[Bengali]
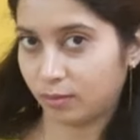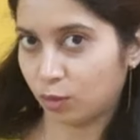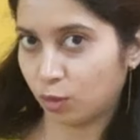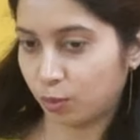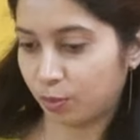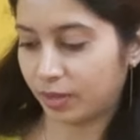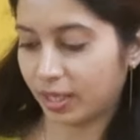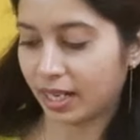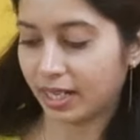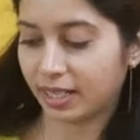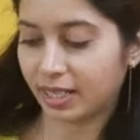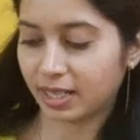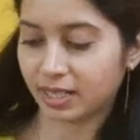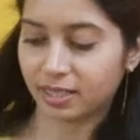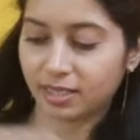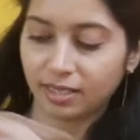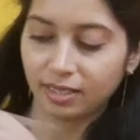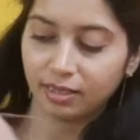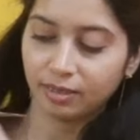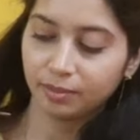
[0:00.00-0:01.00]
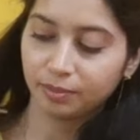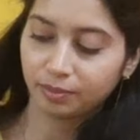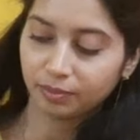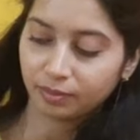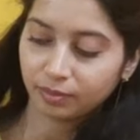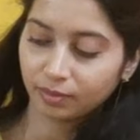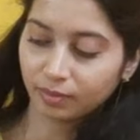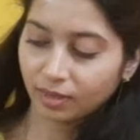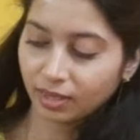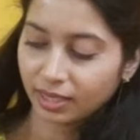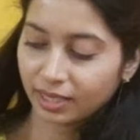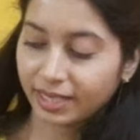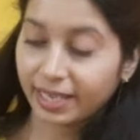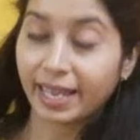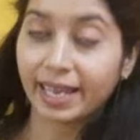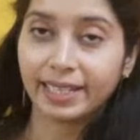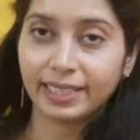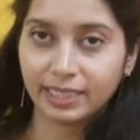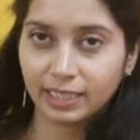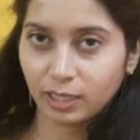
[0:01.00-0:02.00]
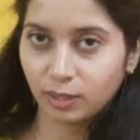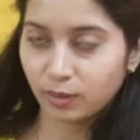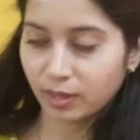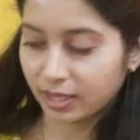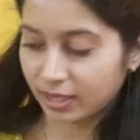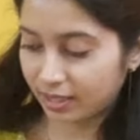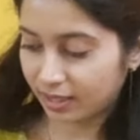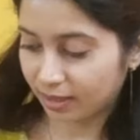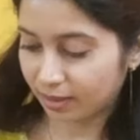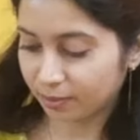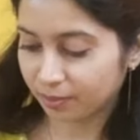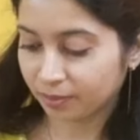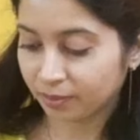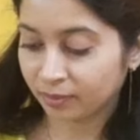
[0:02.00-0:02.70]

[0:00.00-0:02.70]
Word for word: ধূপদানি আছে ক্যান্ডেলও আছে